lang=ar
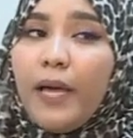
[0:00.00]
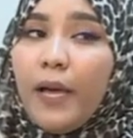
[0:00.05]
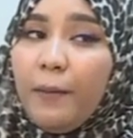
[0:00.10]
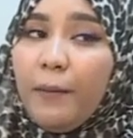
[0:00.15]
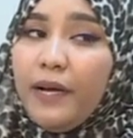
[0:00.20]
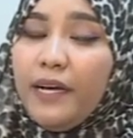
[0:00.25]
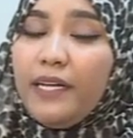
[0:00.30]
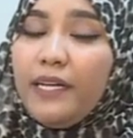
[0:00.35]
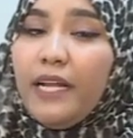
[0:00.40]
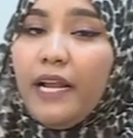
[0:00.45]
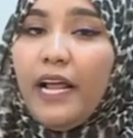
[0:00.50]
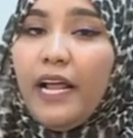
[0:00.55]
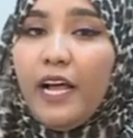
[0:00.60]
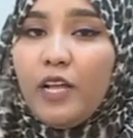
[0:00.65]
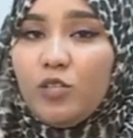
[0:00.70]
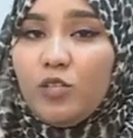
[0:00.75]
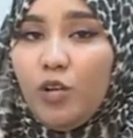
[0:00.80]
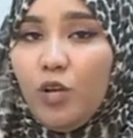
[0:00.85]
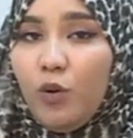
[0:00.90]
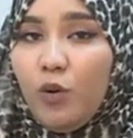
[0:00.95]
كمان
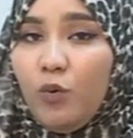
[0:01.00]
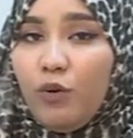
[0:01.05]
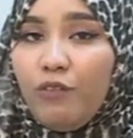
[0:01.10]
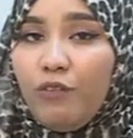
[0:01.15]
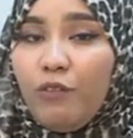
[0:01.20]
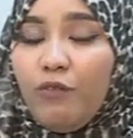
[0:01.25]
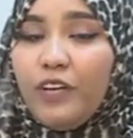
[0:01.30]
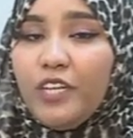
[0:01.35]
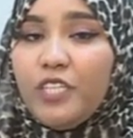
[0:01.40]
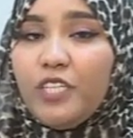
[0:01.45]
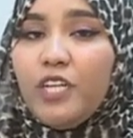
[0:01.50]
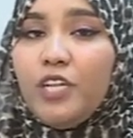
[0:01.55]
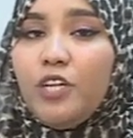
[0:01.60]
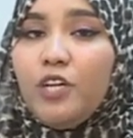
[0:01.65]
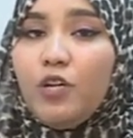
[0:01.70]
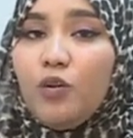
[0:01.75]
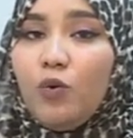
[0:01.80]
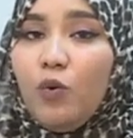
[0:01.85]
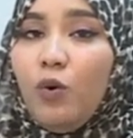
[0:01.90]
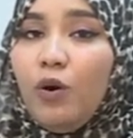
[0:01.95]
الحاجة الحلوة في الفيشل
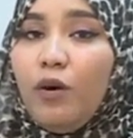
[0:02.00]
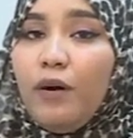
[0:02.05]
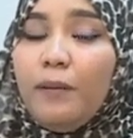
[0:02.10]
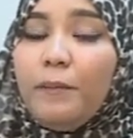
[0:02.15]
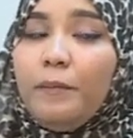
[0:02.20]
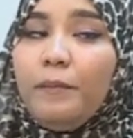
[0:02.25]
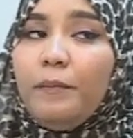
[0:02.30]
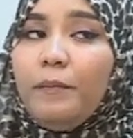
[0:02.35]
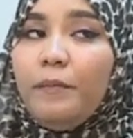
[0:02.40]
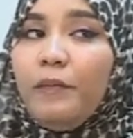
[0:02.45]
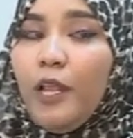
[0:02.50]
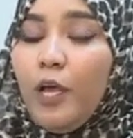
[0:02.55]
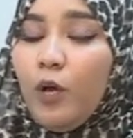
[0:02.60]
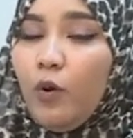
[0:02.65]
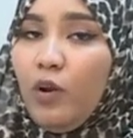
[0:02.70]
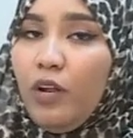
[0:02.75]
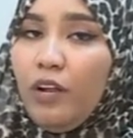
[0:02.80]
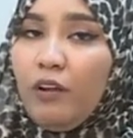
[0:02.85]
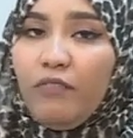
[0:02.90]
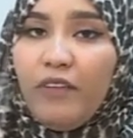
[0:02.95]
إنه هو
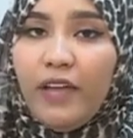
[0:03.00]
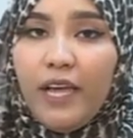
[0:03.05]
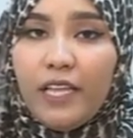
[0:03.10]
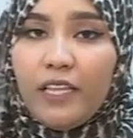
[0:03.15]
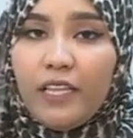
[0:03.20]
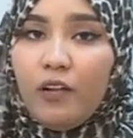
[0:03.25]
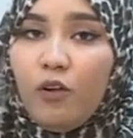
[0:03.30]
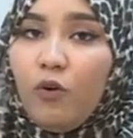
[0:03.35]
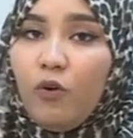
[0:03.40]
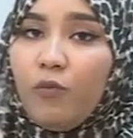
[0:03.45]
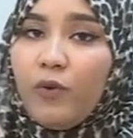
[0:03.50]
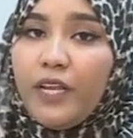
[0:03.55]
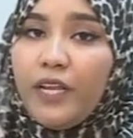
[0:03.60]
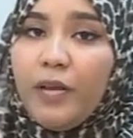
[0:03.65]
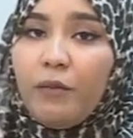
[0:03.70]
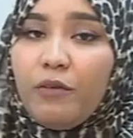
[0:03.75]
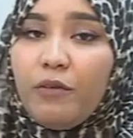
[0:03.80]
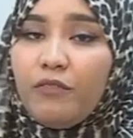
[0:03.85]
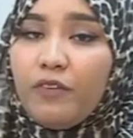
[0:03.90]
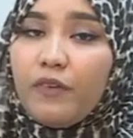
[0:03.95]
لكل الفئات
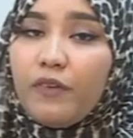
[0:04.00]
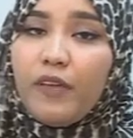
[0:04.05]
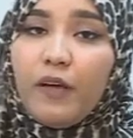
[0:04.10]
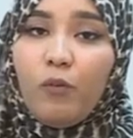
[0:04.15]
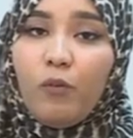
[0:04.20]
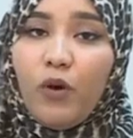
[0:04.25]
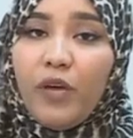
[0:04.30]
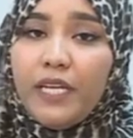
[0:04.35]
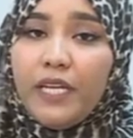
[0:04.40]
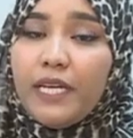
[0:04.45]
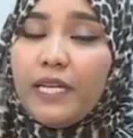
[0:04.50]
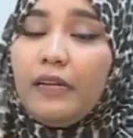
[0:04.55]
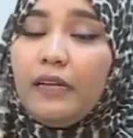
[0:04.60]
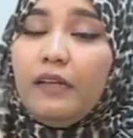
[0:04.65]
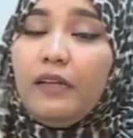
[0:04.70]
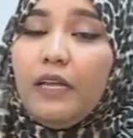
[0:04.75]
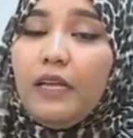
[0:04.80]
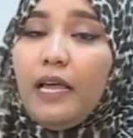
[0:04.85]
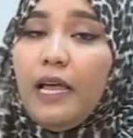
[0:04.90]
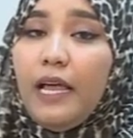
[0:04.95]
العمرية ما في فئة
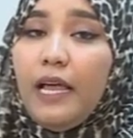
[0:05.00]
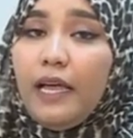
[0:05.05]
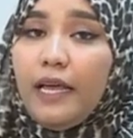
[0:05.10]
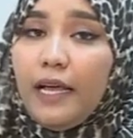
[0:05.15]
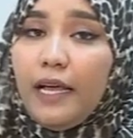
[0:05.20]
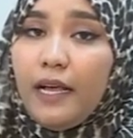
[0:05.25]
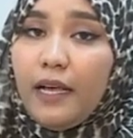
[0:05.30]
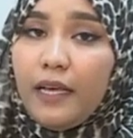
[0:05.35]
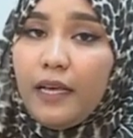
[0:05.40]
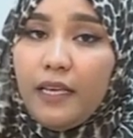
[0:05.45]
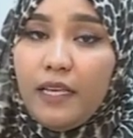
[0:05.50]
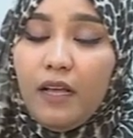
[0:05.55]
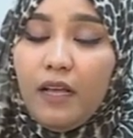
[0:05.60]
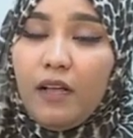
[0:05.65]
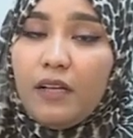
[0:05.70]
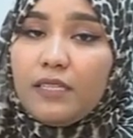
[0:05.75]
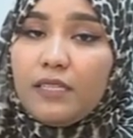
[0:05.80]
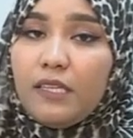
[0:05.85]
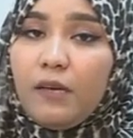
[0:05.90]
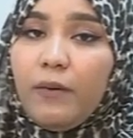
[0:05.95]
معينة آه، هي
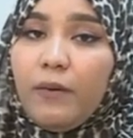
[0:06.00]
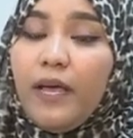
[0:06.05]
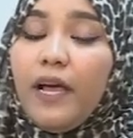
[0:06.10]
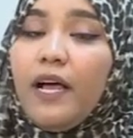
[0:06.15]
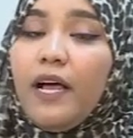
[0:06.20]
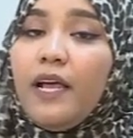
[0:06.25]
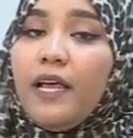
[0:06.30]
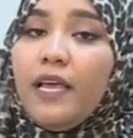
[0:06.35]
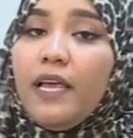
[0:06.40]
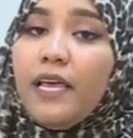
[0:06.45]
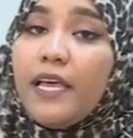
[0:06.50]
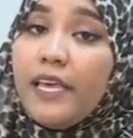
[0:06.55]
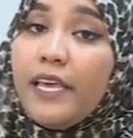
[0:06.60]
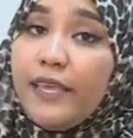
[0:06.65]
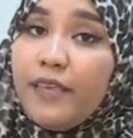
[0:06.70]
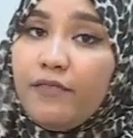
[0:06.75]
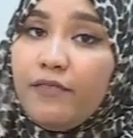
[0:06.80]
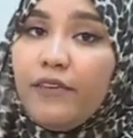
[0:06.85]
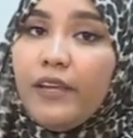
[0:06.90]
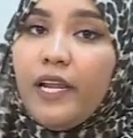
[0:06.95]
خاصة بها
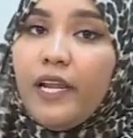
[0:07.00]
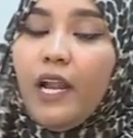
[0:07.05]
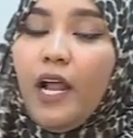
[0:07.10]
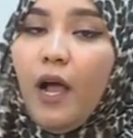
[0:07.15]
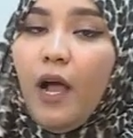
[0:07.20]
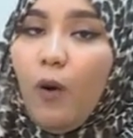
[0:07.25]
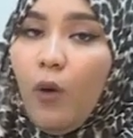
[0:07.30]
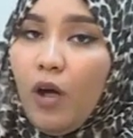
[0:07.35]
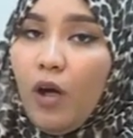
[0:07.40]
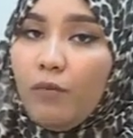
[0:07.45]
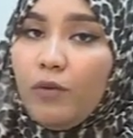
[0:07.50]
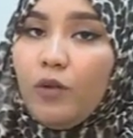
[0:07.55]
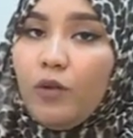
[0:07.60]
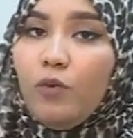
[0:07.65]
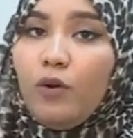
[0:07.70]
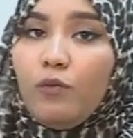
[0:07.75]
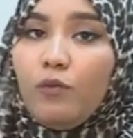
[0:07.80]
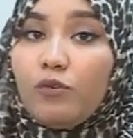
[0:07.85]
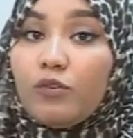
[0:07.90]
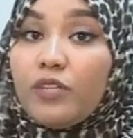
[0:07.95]
ايفن
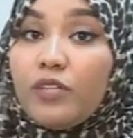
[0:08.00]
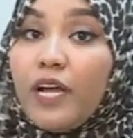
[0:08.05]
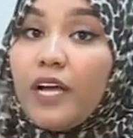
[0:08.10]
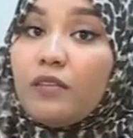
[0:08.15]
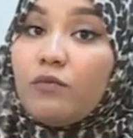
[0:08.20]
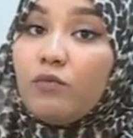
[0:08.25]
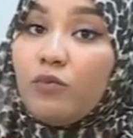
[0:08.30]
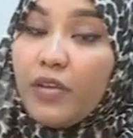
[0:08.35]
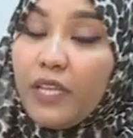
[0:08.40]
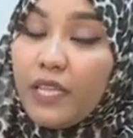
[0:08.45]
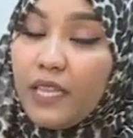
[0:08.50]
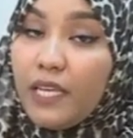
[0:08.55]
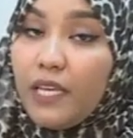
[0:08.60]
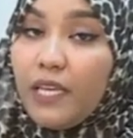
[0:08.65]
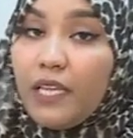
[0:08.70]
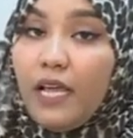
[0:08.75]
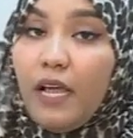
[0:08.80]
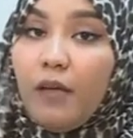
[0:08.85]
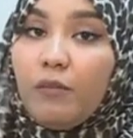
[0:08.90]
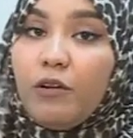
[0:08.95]
الحوامل والمرضعات ممكن
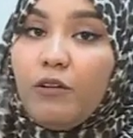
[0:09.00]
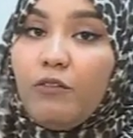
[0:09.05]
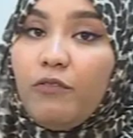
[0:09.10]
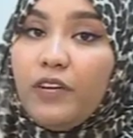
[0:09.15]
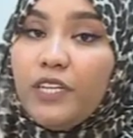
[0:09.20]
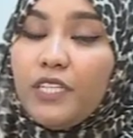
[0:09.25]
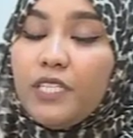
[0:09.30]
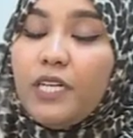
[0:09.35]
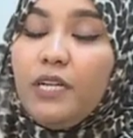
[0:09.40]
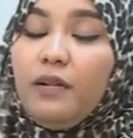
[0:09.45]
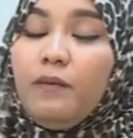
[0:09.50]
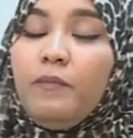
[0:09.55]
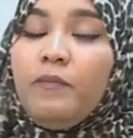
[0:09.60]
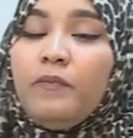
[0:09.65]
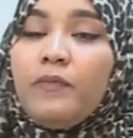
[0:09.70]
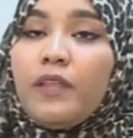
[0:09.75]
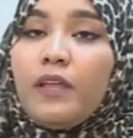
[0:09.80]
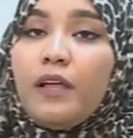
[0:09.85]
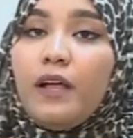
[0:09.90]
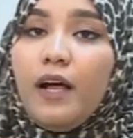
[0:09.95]
تيجي تعمل الفيشل
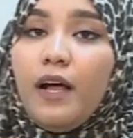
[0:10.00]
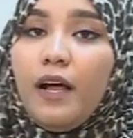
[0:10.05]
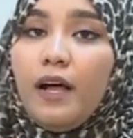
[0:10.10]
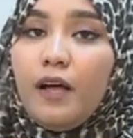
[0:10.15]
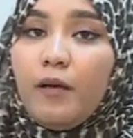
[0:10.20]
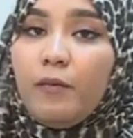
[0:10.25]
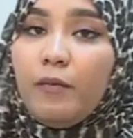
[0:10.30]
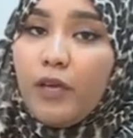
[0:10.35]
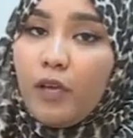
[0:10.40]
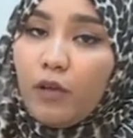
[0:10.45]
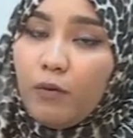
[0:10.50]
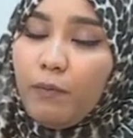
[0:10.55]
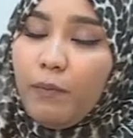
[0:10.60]
آه،